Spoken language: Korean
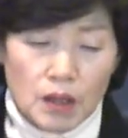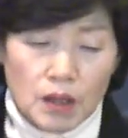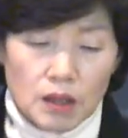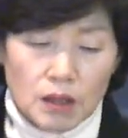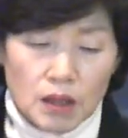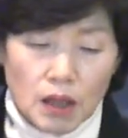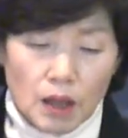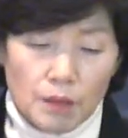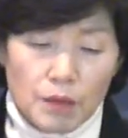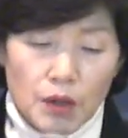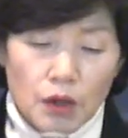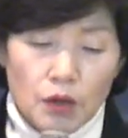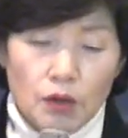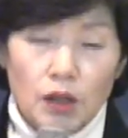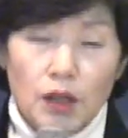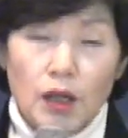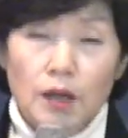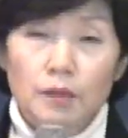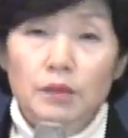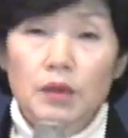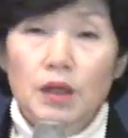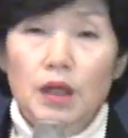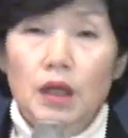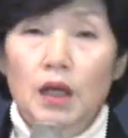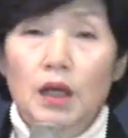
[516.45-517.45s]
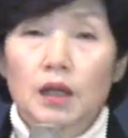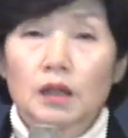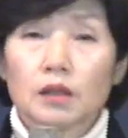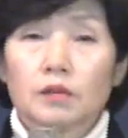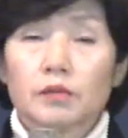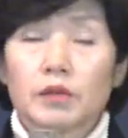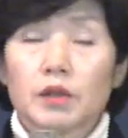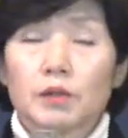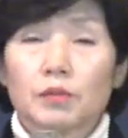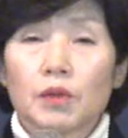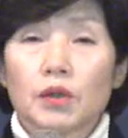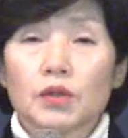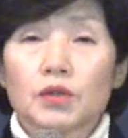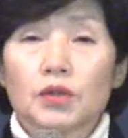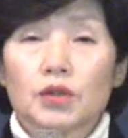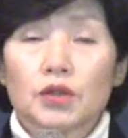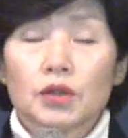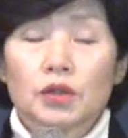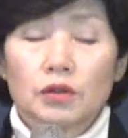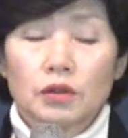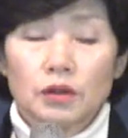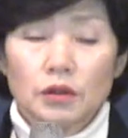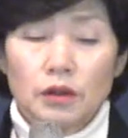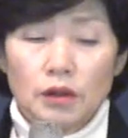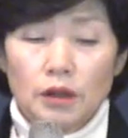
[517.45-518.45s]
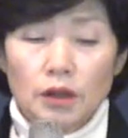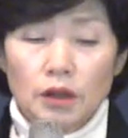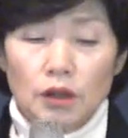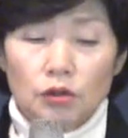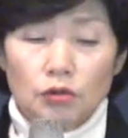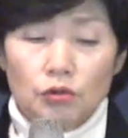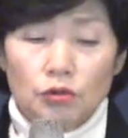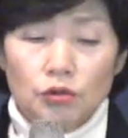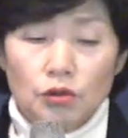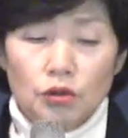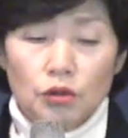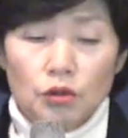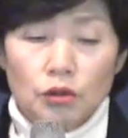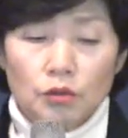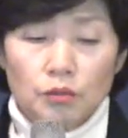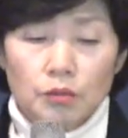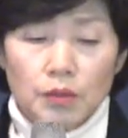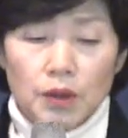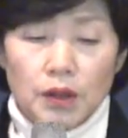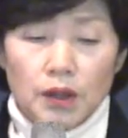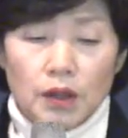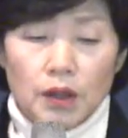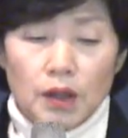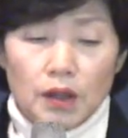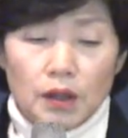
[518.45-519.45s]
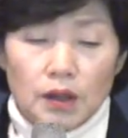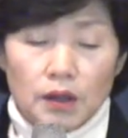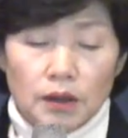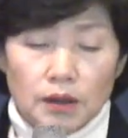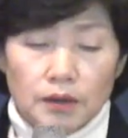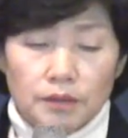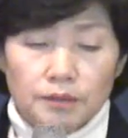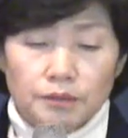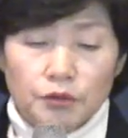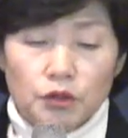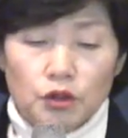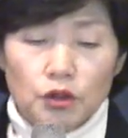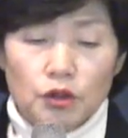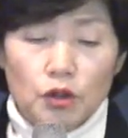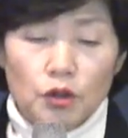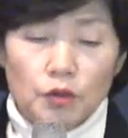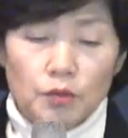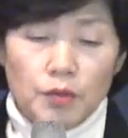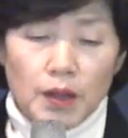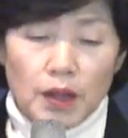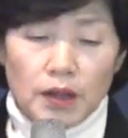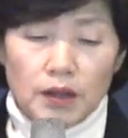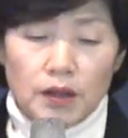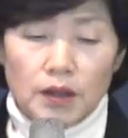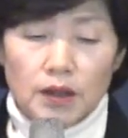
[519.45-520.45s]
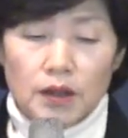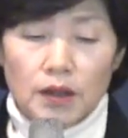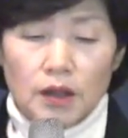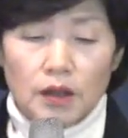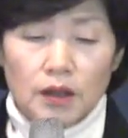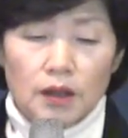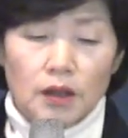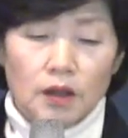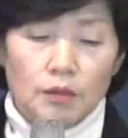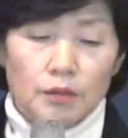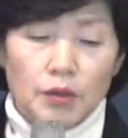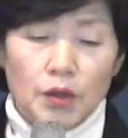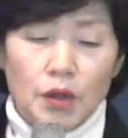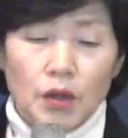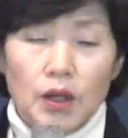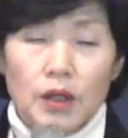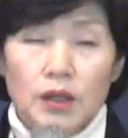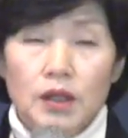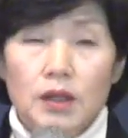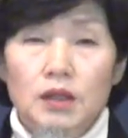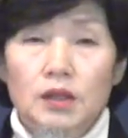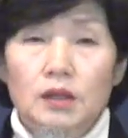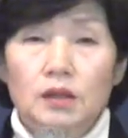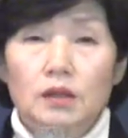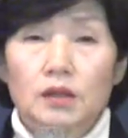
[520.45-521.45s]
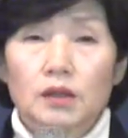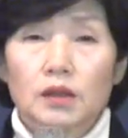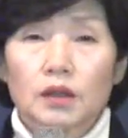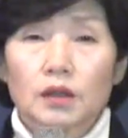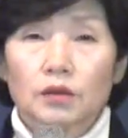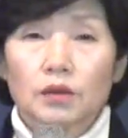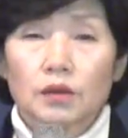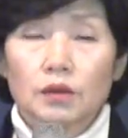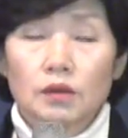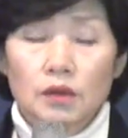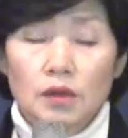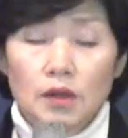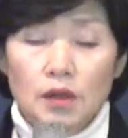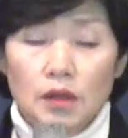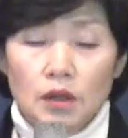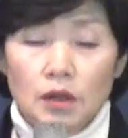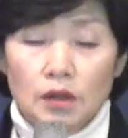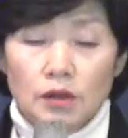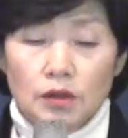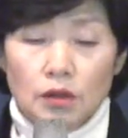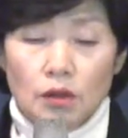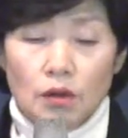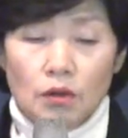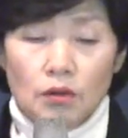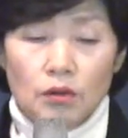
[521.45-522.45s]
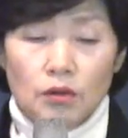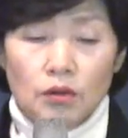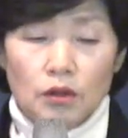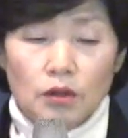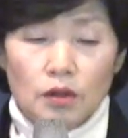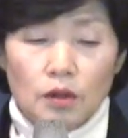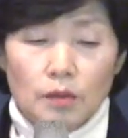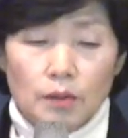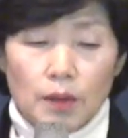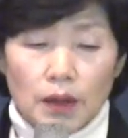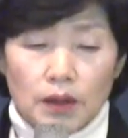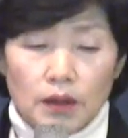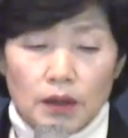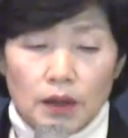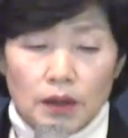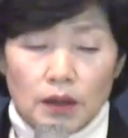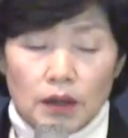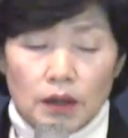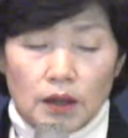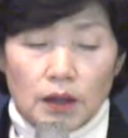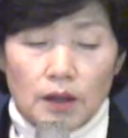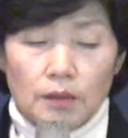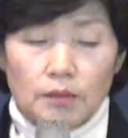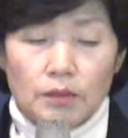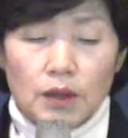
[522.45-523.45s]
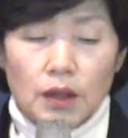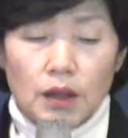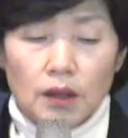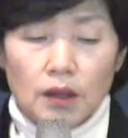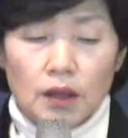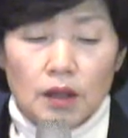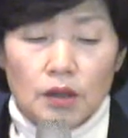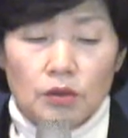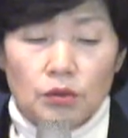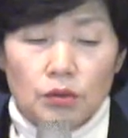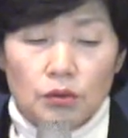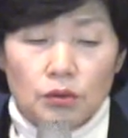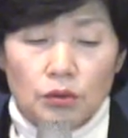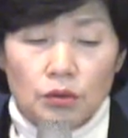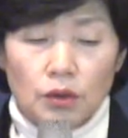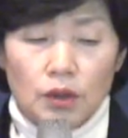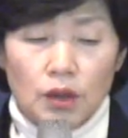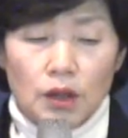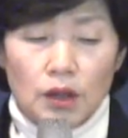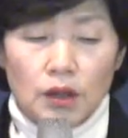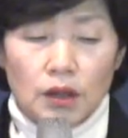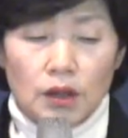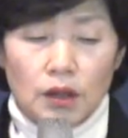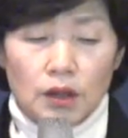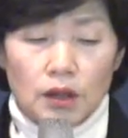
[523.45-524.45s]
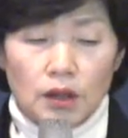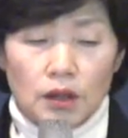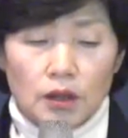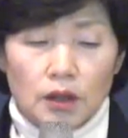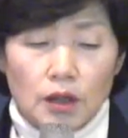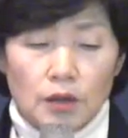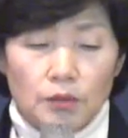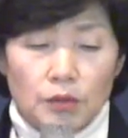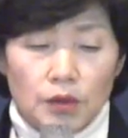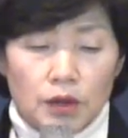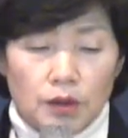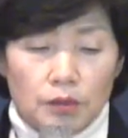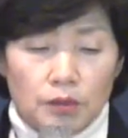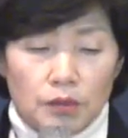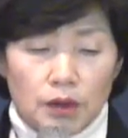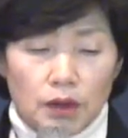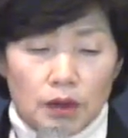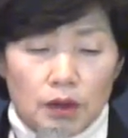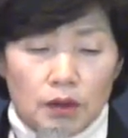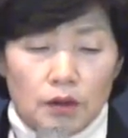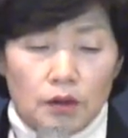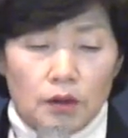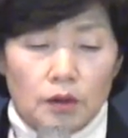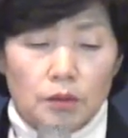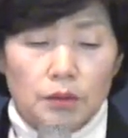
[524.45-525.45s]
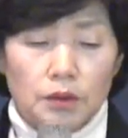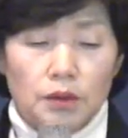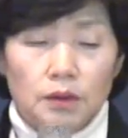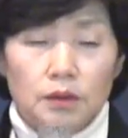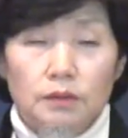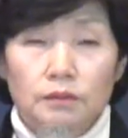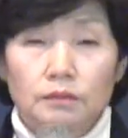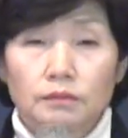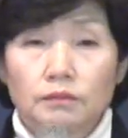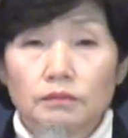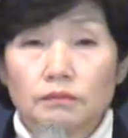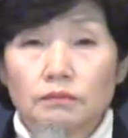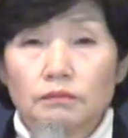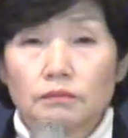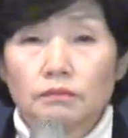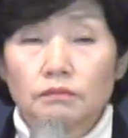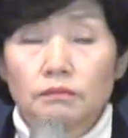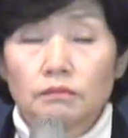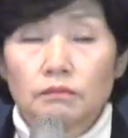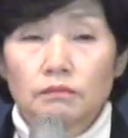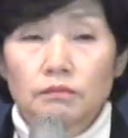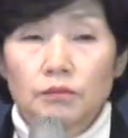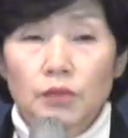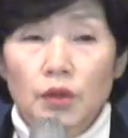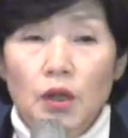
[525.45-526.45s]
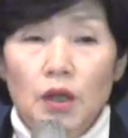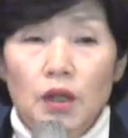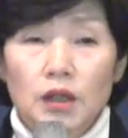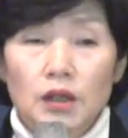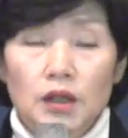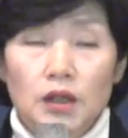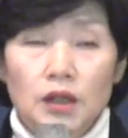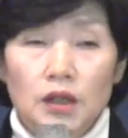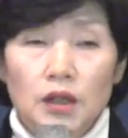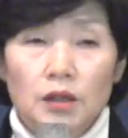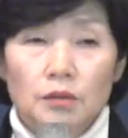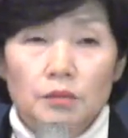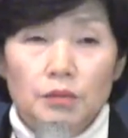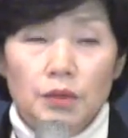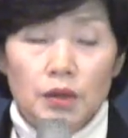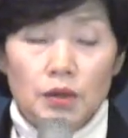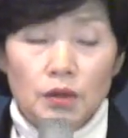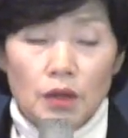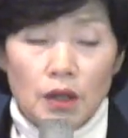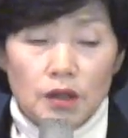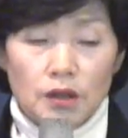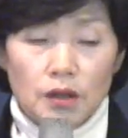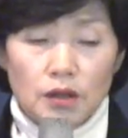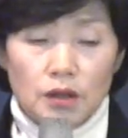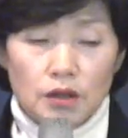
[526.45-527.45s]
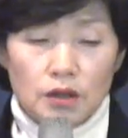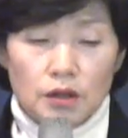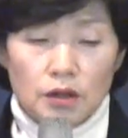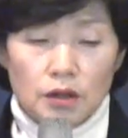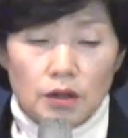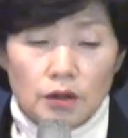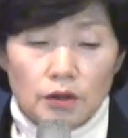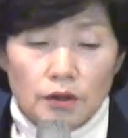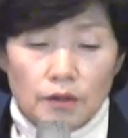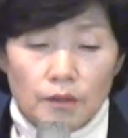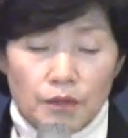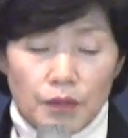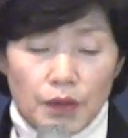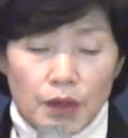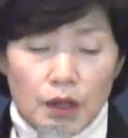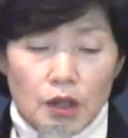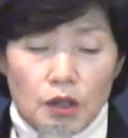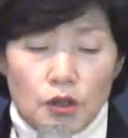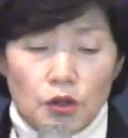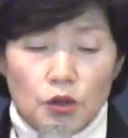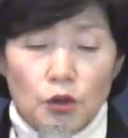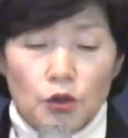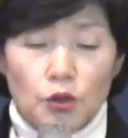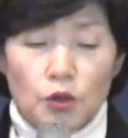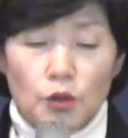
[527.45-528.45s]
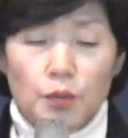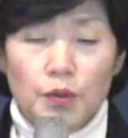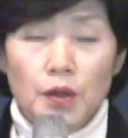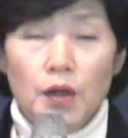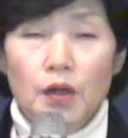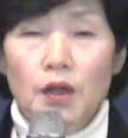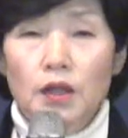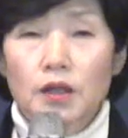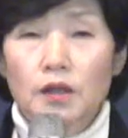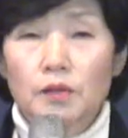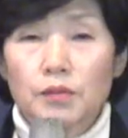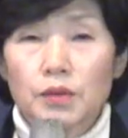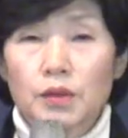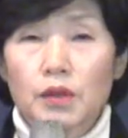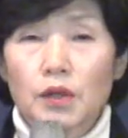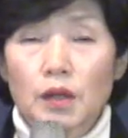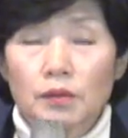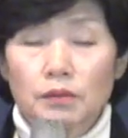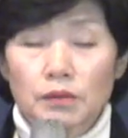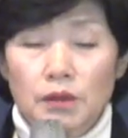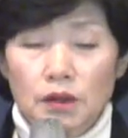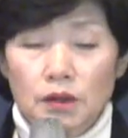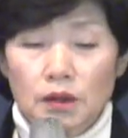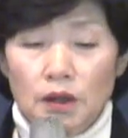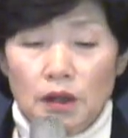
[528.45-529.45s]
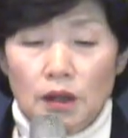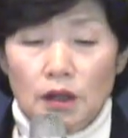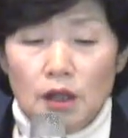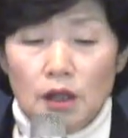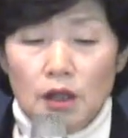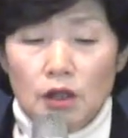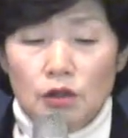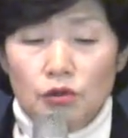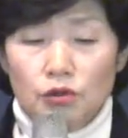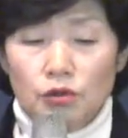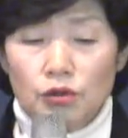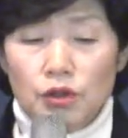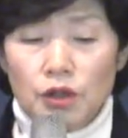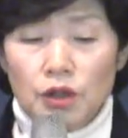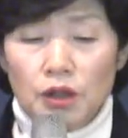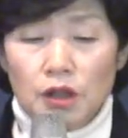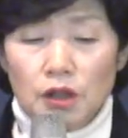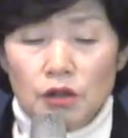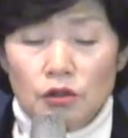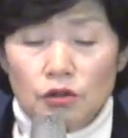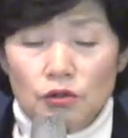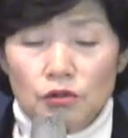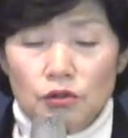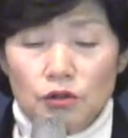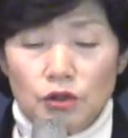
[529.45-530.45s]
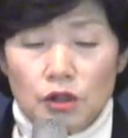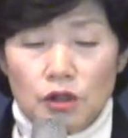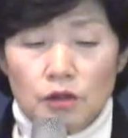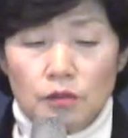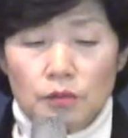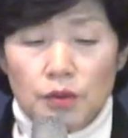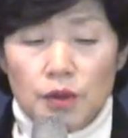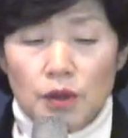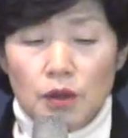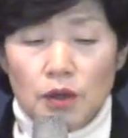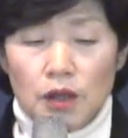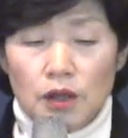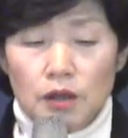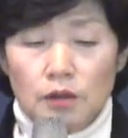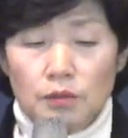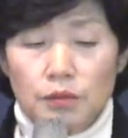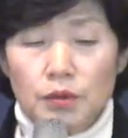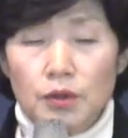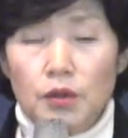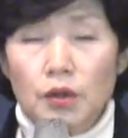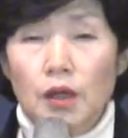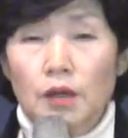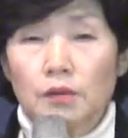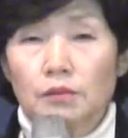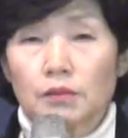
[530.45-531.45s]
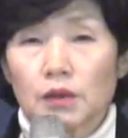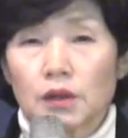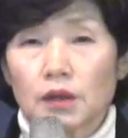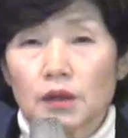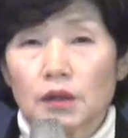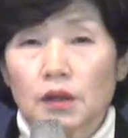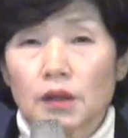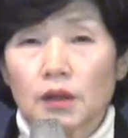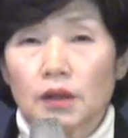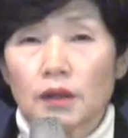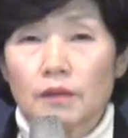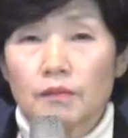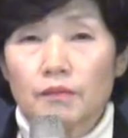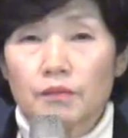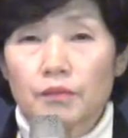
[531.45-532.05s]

사명을 감당하려면 먼저 두려움이나 두려움이 아니라 평안이 있어야 되고 성령을 받아야 감당할 수 있기 때문입니다. 여러분 평안이 필요하시지요? 저도 평안이 필요합니다. 주님께서 주시는 평안이 필요합니다.